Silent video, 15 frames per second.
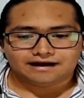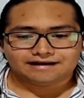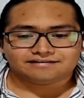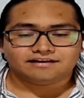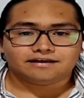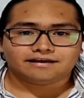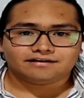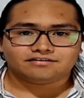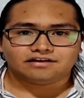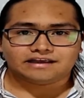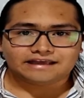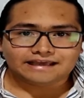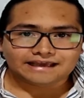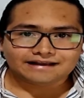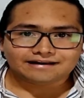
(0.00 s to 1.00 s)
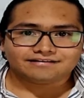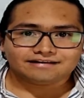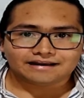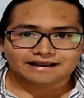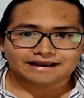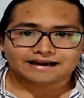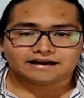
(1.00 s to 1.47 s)
Así que si
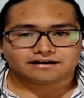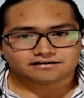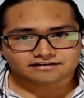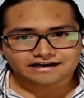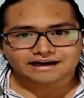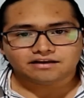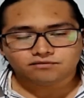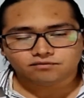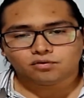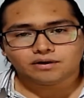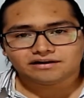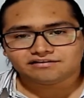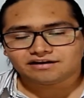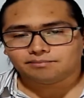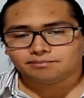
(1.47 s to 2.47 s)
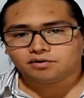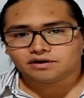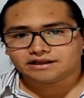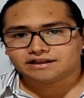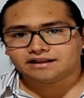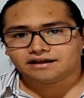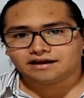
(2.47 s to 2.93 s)
quieres ejercer influencia
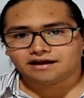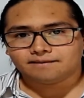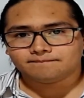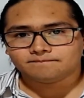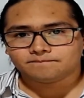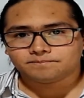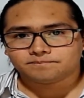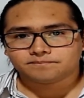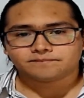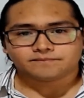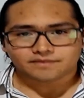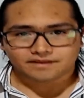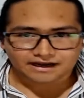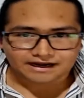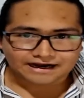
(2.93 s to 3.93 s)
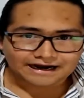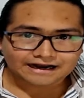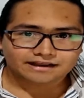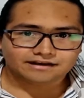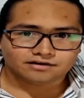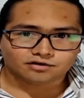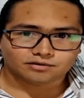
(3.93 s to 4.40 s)
política,
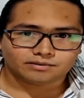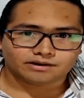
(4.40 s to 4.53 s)
ahí nos